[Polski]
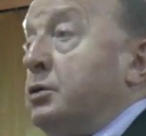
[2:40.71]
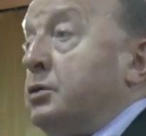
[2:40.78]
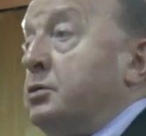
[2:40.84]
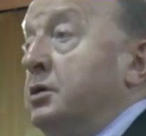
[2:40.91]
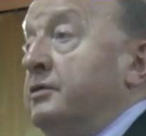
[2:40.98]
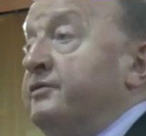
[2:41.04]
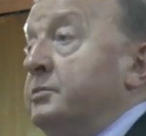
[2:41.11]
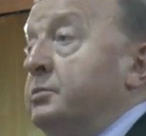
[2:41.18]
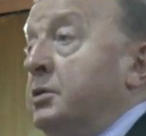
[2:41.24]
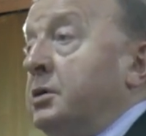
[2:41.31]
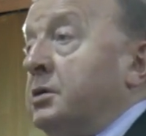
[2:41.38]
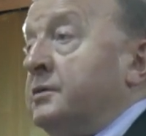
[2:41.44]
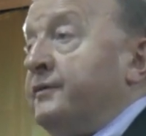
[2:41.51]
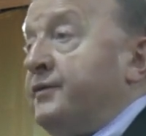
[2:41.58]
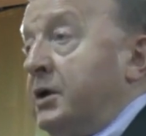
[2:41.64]
kto
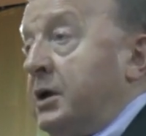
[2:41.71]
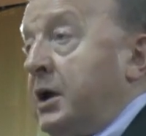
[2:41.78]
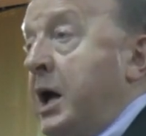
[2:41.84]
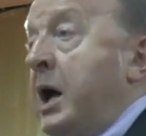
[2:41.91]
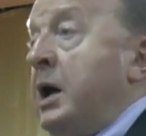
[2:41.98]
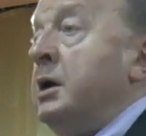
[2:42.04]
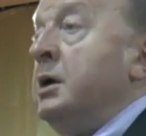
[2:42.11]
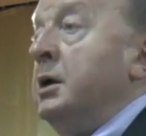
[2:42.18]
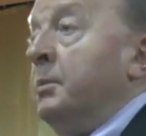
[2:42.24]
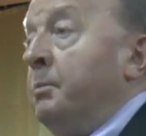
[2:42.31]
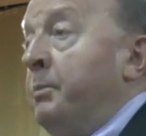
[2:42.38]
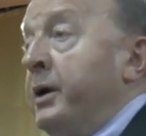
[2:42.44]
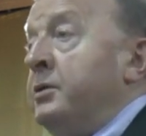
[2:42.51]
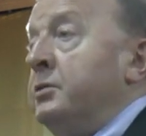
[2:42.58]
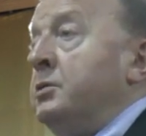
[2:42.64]
wybory wygra,
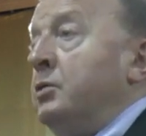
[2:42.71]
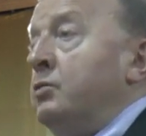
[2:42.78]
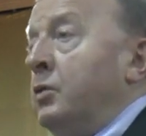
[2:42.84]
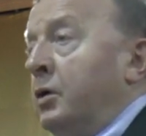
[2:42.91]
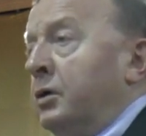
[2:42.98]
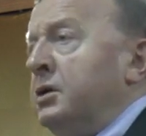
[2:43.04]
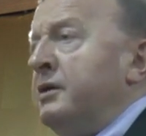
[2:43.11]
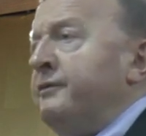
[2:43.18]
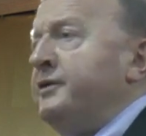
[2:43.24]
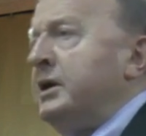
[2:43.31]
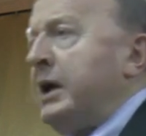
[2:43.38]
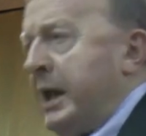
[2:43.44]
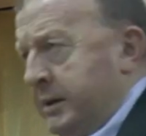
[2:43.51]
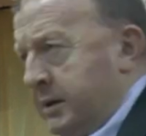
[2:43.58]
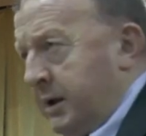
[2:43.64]
będą one
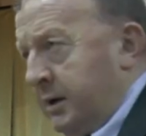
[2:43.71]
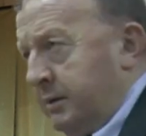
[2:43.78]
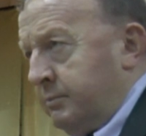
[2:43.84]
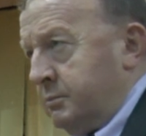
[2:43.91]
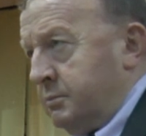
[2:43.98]
wygrane.